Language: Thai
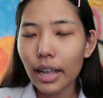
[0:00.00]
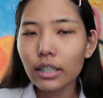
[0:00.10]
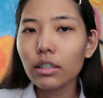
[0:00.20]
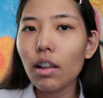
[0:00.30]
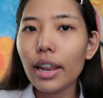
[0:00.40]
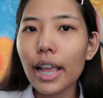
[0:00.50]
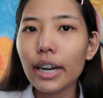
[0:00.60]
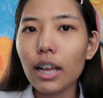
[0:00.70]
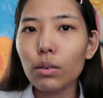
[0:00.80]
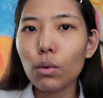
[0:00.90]
ขั้นตอนแรก
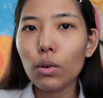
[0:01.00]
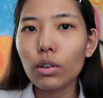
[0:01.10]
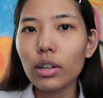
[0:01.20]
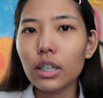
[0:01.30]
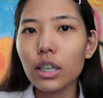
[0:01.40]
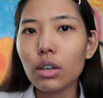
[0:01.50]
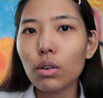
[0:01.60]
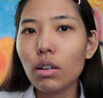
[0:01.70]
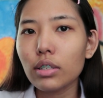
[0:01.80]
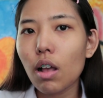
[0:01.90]
นะคะทุกคนก่อนที่
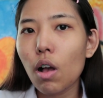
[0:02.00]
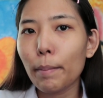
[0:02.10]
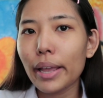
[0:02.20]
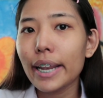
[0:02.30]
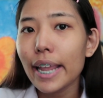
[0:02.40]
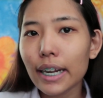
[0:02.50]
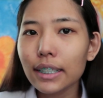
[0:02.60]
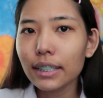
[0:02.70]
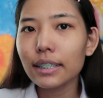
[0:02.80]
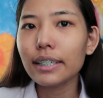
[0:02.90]
น้องๆจะออกไปเรียนห
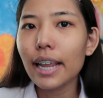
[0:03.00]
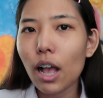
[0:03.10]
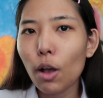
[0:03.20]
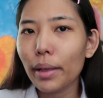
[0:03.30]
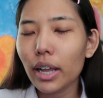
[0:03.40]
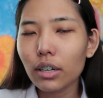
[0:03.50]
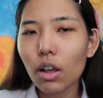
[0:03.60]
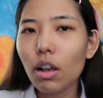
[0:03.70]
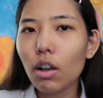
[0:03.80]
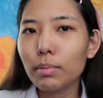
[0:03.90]
นังสือเนี่ยออกไปข้าง
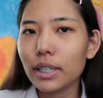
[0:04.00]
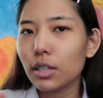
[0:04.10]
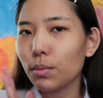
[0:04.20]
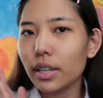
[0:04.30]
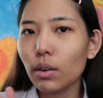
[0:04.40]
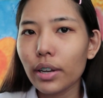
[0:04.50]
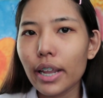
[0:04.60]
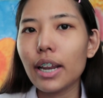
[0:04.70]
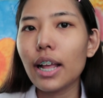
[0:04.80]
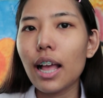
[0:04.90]
นอกใช้ชีวิตที่โรง
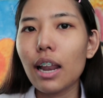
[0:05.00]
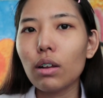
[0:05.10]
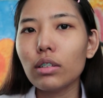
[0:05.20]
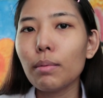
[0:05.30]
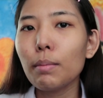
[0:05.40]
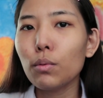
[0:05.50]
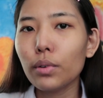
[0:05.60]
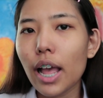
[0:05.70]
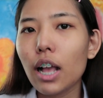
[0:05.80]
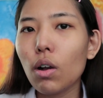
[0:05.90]
เรียนเนี่ยนะคะเราก็ต้องบำรุ
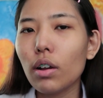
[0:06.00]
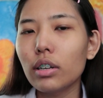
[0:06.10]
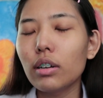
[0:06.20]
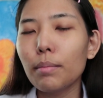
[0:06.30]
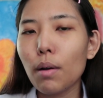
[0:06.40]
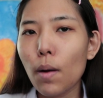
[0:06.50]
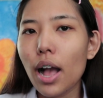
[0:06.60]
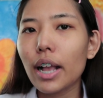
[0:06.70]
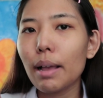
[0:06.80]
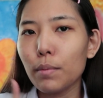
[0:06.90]
งหน้าก่อนเนอะเพราะ
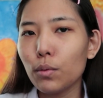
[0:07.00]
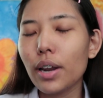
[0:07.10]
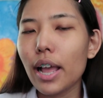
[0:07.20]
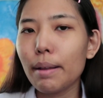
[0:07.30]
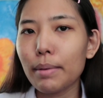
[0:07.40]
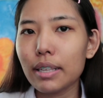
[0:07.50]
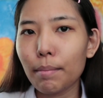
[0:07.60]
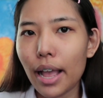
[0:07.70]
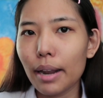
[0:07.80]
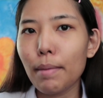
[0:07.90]
ว่าการบำรุงหน้าเนี่ยมัน
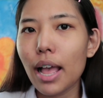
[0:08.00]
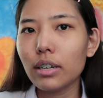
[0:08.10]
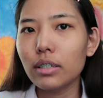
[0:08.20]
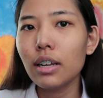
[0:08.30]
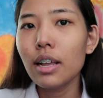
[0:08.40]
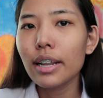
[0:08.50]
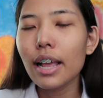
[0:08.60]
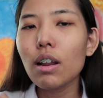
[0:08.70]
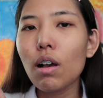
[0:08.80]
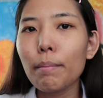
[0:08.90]
สำคัญมากเนอะ
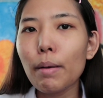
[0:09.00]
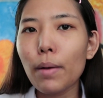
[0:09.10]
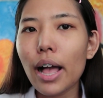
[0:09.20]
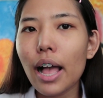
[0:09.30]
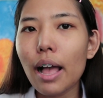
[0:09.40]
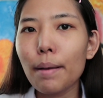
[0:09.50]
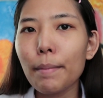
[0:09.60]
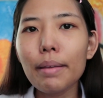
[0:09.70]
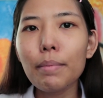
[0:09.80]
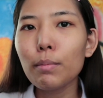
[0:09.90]
ถ้าน้องแบบว่า
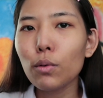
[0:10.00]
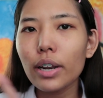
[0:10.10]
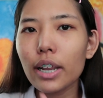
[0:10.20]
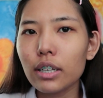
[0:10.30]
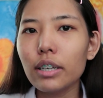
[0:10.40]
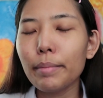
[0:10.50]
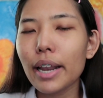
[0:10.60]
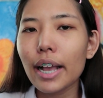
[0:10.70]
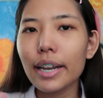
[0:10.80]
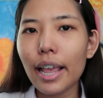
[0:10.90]
ไม่บำรุงอะไรเลยไม่
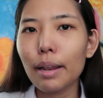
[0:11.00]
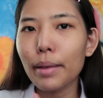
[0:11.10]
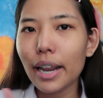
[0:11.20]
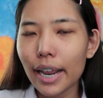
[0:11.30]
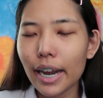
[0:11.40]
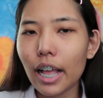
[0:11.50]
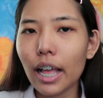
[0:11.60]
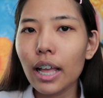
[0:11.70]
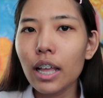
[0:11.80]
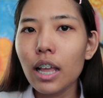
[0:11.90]
ทากันแดดไม่อะไรนะ
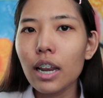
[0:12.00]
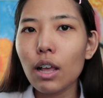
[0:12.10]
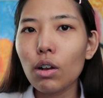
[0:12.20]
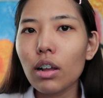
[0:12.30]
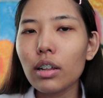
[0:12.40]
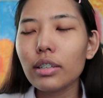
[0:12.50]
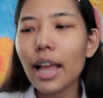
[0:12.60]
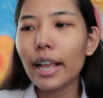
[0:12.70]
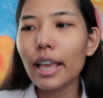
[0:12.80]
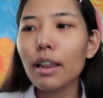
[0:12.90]
คะแล้วก็
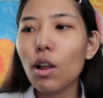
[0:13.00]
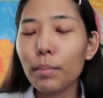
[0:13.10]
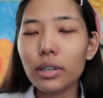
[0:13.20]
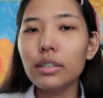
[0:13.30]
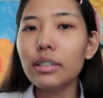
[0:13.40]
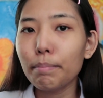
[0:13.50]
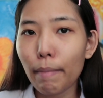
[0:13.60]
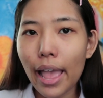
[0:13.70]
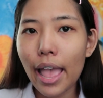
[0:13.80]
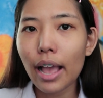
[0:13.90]
ทาแค่รองพื้นหรือ
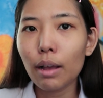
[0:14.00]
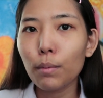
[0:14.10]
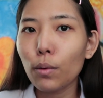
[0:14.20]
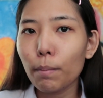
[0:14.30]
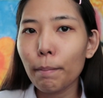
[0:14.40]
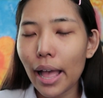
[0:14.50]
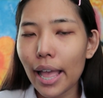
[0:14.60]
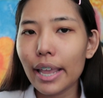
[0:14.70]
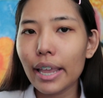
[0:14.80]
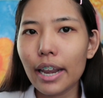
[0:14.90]
แป้งโบะไป
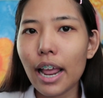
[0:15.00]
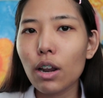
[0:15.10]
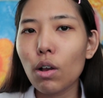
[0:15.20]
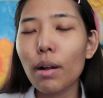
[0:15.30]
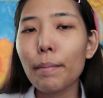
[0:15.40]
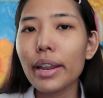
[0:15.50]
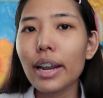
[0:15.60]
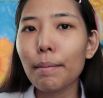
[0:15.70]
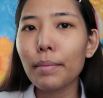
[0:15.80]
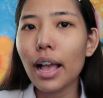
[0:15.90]
หน้าน้องก็ไม่ได้
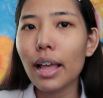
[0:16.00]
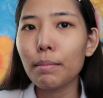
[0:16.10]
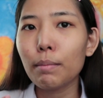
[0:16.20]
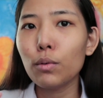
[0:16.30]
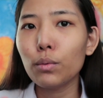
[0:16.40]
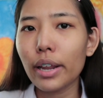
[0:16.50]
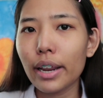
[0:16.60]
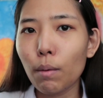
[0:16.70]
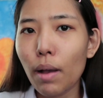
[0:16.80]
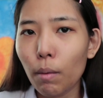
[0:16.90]
รับการบำรุงใน
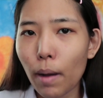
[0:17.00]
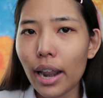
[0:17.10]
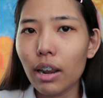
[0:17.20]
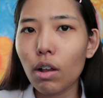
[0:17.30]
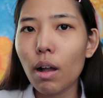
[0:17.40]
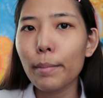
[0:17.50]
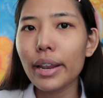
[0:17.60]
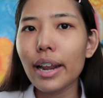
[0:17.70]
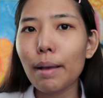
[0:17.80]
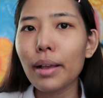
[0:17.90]
ระหว่างวันแล้วก็ไม่
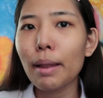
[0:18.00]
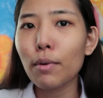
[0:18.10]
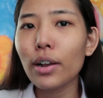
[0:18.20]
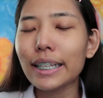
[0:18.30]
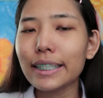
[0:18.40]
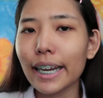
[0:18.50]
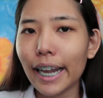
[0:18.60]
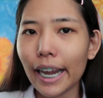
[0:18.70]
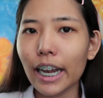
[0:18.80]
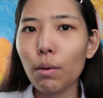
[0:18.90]
ได้รับการป้องกันแสง
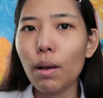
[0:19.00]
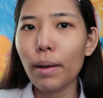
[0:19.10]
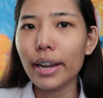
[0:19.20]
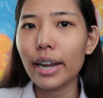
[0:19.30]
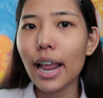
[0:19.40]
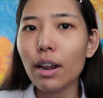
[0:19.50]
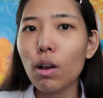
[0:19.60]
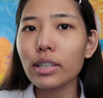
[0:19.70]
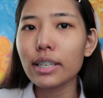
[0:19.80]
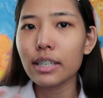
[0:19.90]
แดดในระหว่างวันเนี่ยหน้าน้
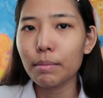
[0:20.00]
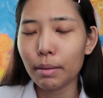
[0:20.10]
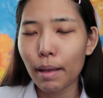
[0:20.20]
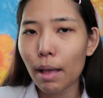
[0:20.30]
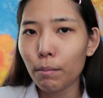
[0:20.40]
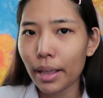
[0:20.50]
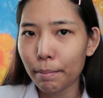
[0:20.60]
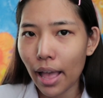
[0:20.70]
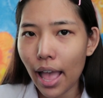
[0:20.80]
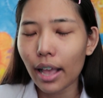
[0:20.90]
องก็จะเสื่อมสภาพไว
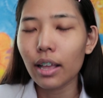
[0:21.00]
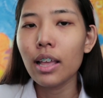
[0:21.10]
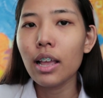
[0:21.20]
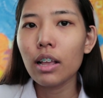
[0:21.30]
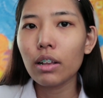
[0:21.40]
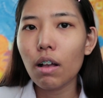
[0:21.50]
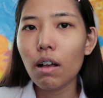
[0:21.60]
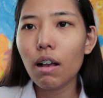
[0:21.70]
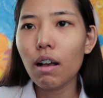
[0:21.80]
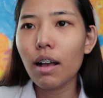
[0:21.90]
มากก็
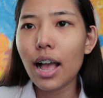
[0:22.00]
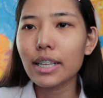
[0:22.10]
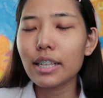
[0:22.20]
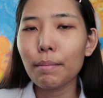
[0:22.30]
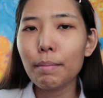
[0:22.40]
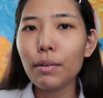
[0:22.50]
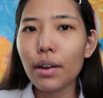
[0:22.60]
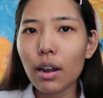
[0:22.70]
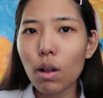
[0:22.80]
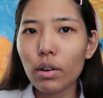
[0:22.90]
อาจจะทำให้ผิว
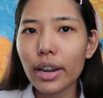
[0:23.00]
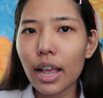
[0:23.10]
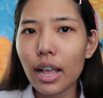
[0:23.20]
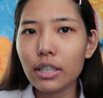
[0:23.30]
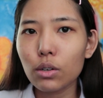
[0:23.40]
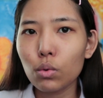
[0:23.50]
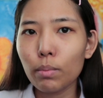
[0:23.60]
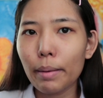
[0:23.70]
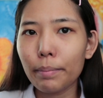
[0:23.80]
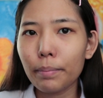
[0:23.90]
หน้าน้องเนี่ยอาจจะดู
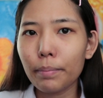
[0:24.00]
แบบ